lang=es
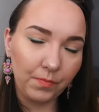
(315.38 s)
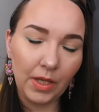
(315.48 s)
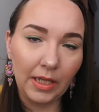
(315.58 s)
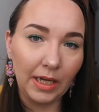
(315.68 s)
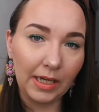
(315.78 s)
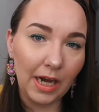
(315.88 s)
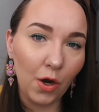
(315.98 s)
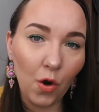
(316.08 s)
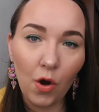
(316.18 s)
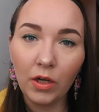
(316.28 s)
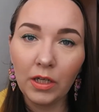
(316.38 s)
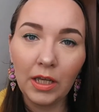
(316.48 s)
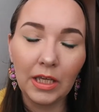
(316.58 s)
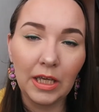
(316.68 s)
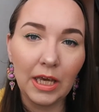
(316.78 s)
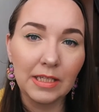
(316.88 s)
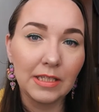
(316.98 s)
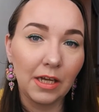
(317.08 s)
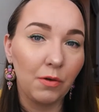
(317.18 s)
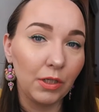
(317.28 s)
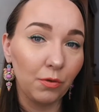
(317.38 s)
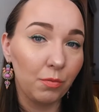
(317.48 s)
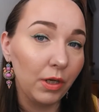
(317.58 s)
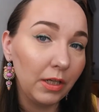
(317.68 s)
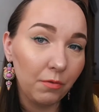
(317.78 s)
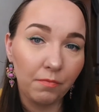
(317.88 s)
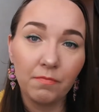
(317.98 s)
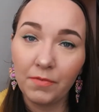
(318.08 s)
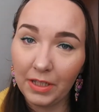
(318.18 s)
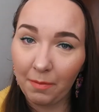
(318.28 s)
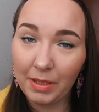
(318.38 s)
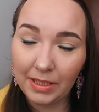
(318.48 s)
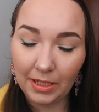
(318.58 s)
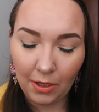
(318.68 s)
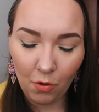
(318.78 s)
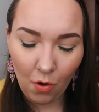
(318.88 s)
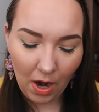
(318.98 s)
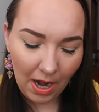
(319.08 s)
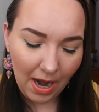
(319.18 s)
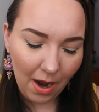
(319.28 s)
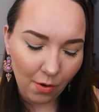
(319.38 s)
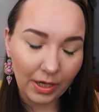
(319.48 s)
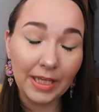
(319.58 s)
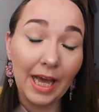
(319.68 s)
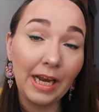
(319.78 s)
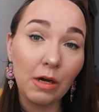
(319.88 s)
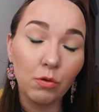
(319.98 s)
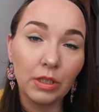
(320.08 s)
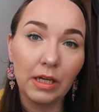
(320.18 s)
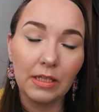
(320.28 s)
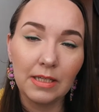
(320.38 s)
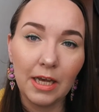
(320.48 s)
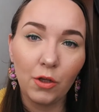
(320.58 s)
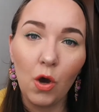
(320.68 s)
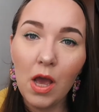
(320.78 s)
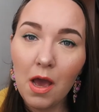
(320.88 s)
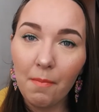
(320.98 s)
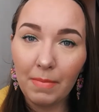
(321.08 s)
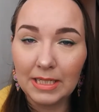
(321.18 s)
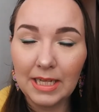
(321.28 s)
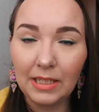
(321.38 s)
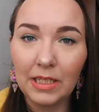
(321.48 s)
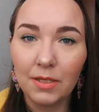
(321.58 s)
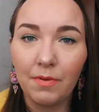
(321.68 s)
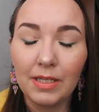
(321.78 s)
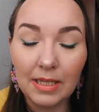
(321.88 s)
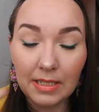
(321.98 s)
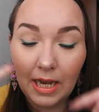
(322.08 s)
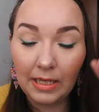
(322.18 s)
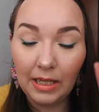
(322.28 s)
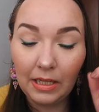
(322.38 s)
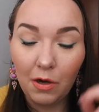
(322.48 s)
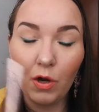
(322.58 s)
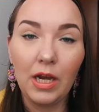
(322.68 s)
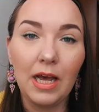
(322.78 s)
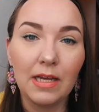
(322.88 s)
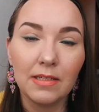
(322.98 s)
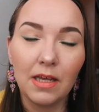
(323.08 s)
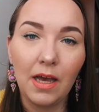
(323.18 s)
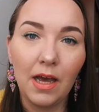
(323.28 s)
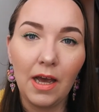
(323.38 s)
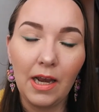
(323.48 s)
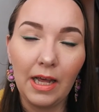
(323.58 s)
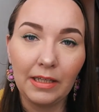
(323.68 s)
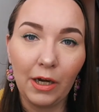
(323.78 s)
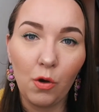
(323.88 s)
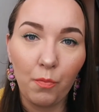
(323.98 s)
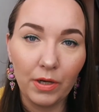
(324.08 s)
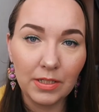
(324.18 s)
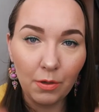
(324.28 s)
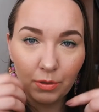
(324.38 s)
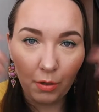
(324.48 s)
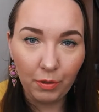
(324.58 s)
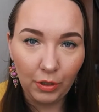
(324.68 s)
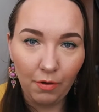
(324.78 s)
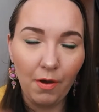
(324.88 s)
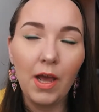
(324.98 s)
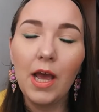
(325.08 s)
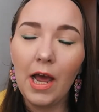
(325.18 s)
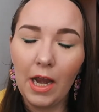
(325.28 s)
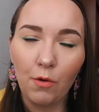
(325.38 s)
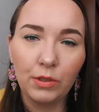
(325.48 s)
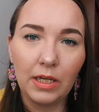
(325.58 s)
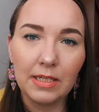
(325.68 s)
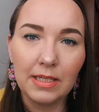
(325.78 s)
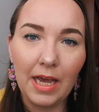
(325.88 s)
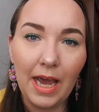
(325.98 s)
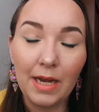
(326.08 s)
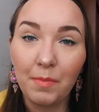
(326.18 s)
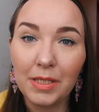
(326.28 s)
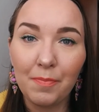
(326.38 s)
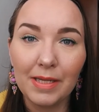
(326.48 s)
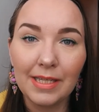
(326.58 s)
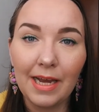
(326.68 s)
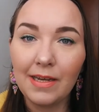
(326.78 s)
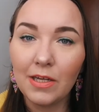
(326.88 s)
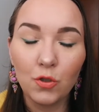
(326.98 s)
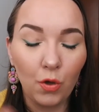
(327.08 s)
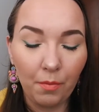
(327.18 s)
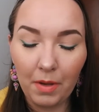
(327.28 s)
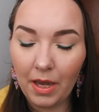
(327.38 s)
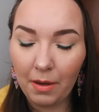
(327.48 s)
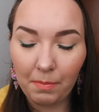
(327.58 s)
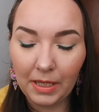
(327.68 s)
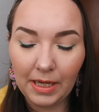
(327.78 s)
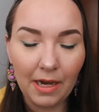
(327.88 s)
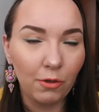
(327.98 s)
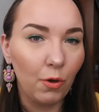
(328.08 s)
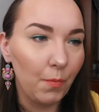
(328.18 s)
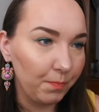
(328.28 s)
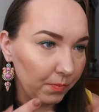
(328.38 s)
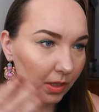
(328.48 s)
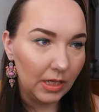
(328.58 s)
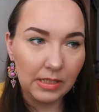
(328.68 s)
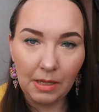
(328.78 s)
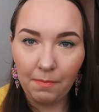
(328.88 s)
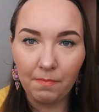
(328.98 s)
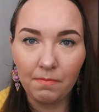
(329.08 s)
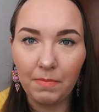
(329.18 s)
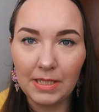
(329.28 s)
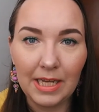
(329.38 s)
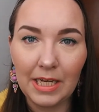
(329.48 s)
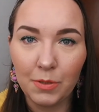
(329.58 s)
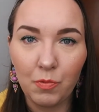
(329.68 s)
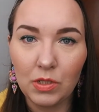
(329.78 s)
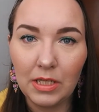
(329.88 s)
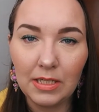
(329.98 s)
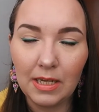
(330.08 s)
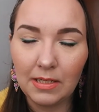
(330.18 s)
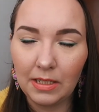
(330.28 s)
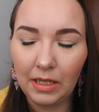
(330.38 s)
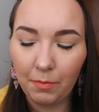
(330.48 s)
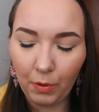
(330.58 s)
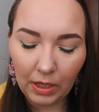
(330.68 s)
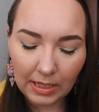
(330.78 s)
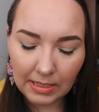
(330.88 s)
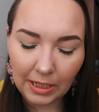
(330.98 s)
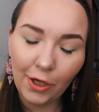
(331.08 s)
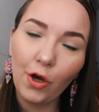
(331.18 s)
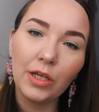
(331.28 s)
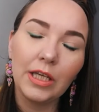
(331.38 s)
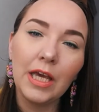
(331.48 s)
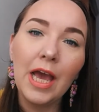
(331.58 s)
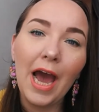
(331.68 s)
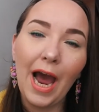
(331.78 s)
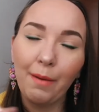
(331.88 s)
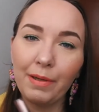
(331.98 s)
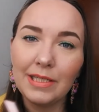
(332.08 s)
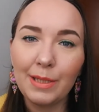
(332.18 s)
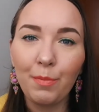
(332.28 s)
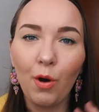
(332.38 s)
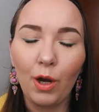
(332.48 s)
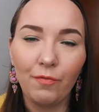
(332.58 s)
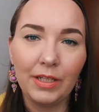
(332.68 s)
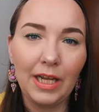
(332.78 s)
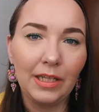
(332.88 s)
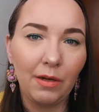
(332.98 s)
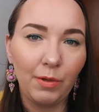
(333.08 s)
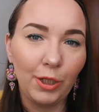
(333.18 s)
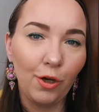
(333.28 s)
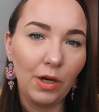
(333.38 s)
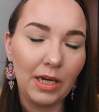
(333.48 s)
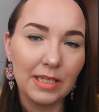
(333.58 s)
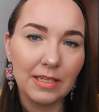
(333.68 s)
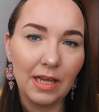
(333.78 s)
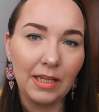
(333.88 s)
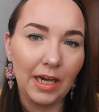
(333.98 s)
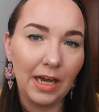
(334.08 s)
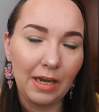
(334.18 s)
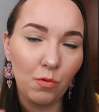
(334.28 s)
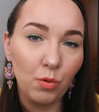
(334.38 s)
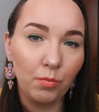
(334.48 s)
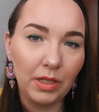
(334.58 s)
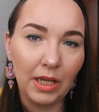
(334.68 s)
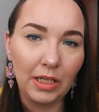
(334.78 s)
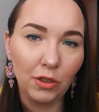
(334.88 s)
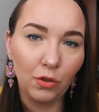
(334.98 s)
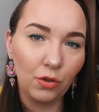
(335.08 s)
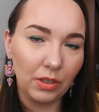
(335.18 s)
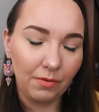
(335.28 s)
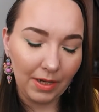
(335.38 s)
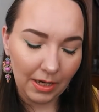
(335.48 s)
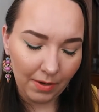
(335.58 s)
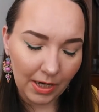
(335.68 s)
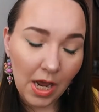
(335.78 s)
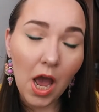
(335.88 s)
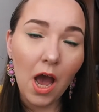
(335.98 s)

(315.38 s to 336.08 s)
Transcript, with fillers: en el cajón y este cuando bueno finalmente llegó la hora, ya la he utilizado bastantes veces, el día de hoy las, ah, la traigo puesta, bueno, la utilicé en mis pestañas, no me he aplicado este, pestañas postizas ni nada por el estilo y al principio o al final del video les dejaré un videito donde van a ver,